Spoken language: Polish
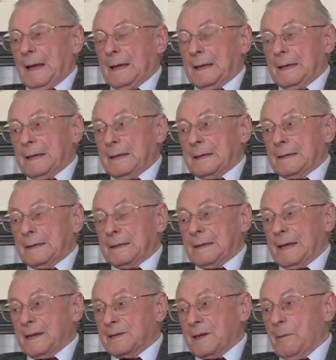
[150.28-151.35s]
Y,
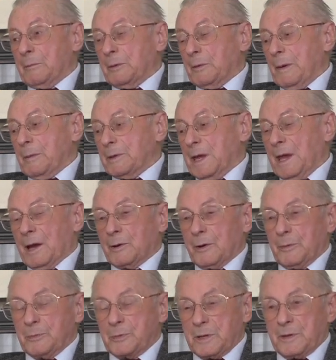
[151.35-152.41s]
ja sam byłem
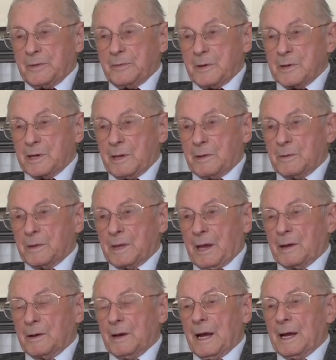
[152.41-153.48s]
niejako przy tworzeniu
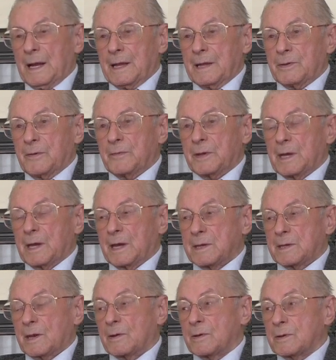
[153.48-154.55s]
tego, ale to wynika
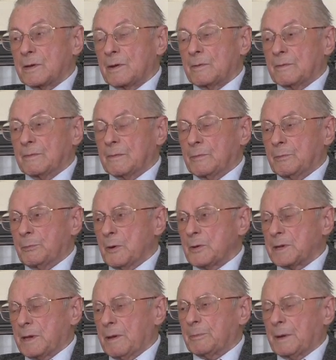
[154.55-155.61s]
z tego, że
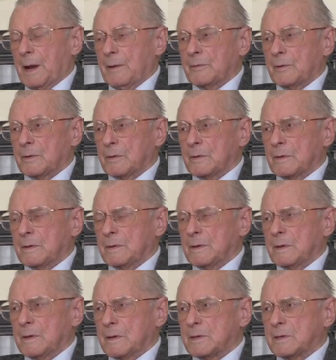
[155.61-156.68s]
polskie prawo
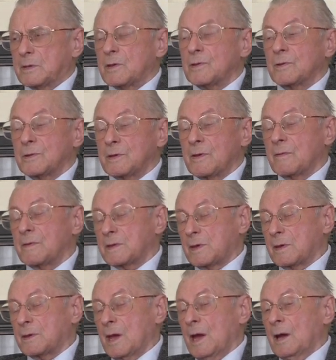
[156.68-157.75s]
y, z
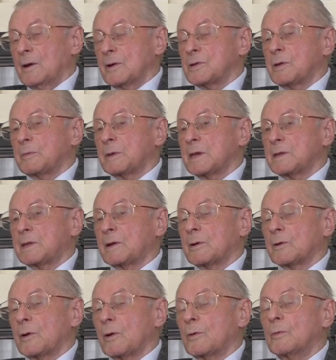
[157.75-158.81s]
1918
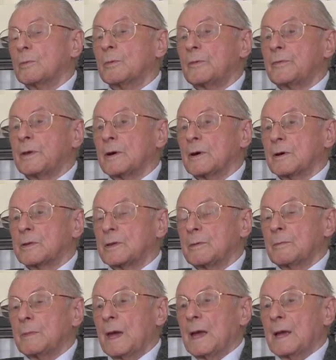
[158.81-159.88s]
roku mówi o
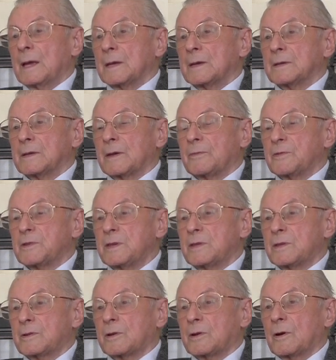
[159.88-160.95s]
tym, że
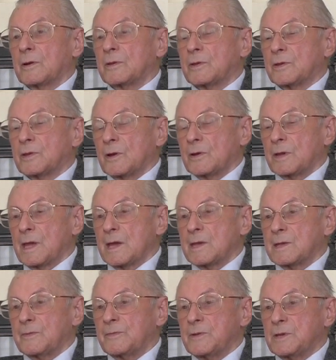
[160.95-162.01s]
wszystko, co
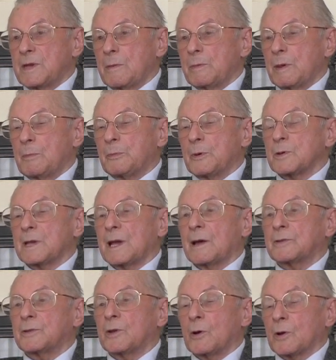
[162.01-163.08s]
jest w ziemi
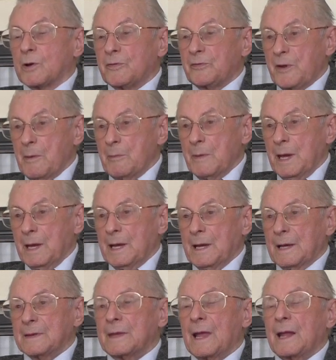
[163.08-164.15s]
poza torfem,
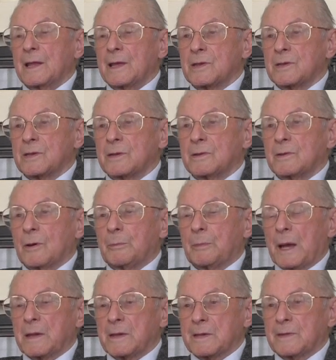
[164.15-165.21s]
należy do
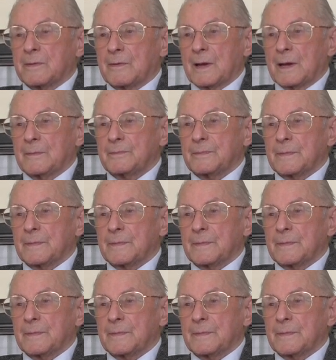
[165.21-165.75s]
państwa.